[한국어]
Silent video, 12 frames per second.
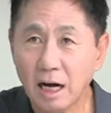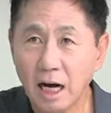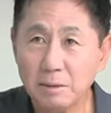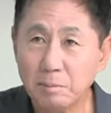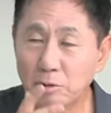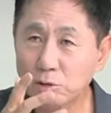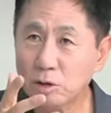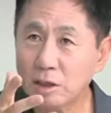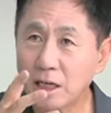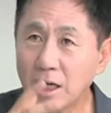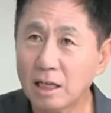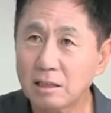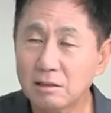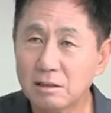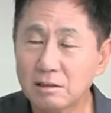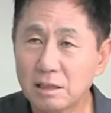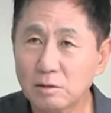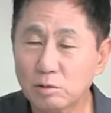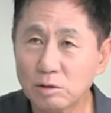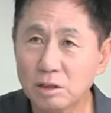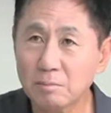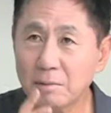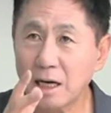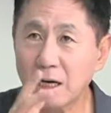아니 바로 전에
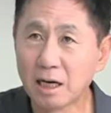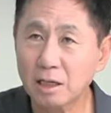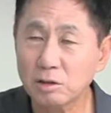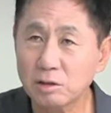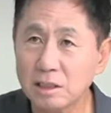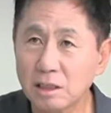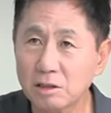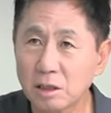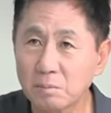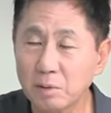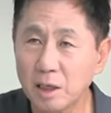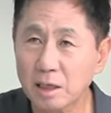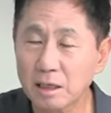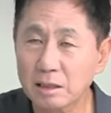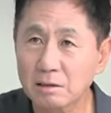대통령이 마약과 전쟁을 선포하겠다